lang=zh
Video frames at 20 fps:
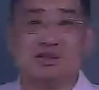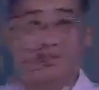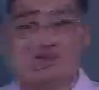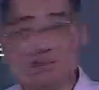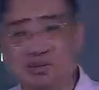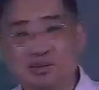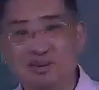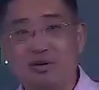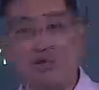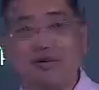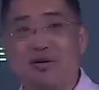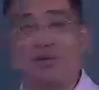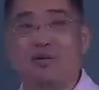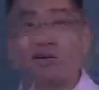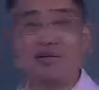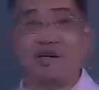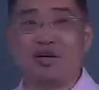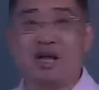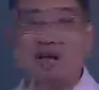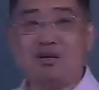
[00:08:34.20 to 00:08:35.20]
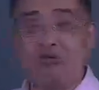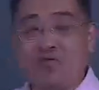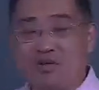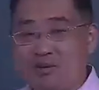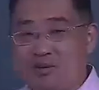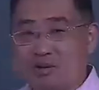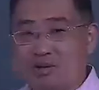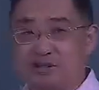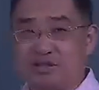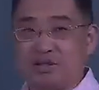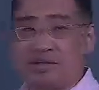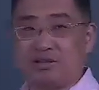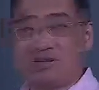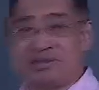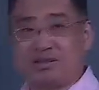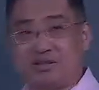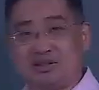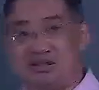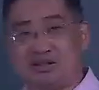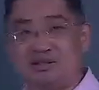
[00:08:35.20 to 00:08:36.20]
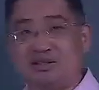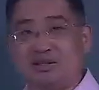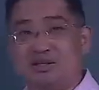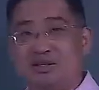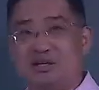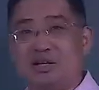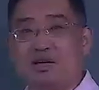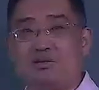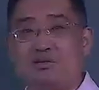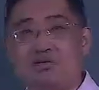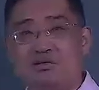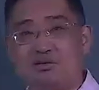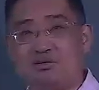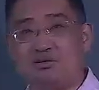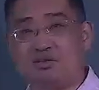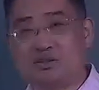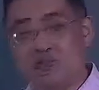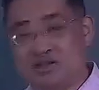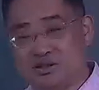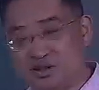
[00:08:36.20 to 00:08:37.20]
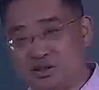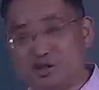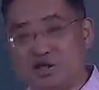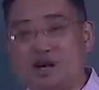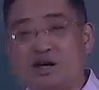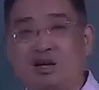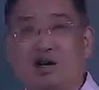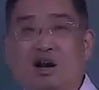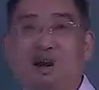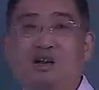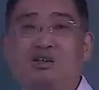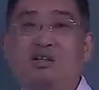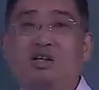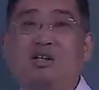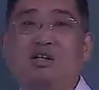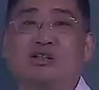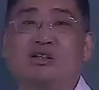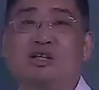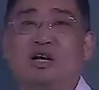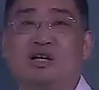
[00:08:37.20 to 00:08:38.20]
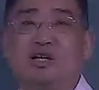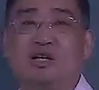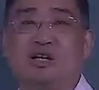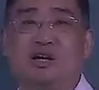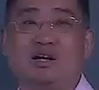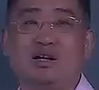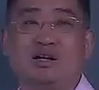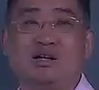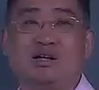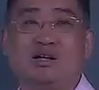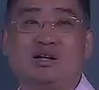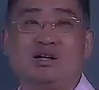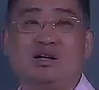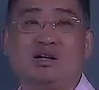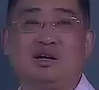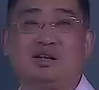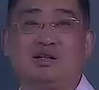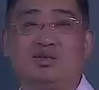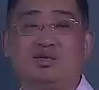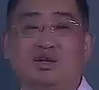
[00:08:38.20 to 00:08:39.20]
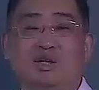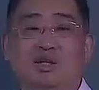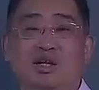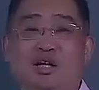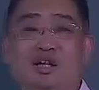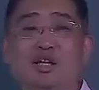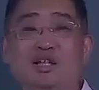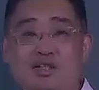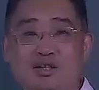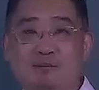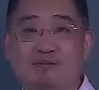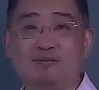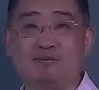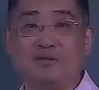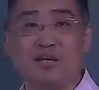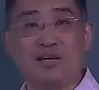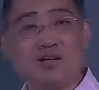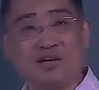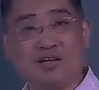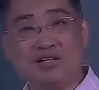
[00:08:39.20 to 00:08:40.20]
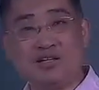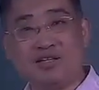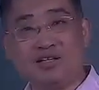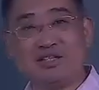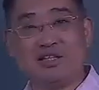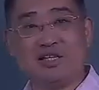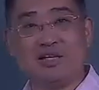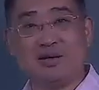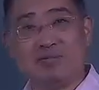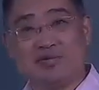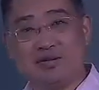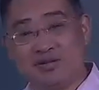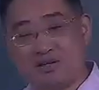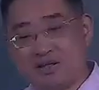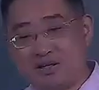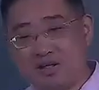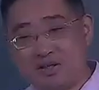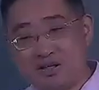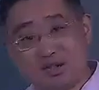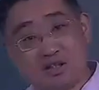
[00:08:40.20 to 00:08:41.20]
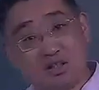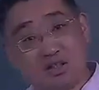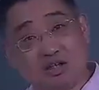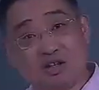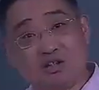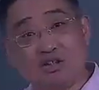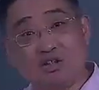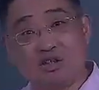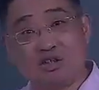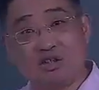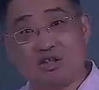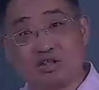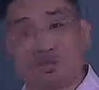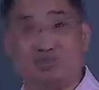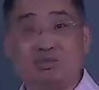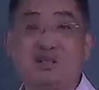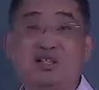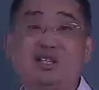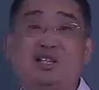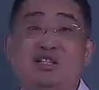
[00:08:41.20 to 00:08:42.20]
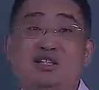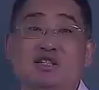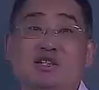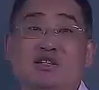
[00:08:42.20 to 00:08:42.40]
方模型、L 方模型呢，这是两种经常考到的这样一个呃作业的类型，大家要理解呢，并且一定要知道它什么意思，对吧？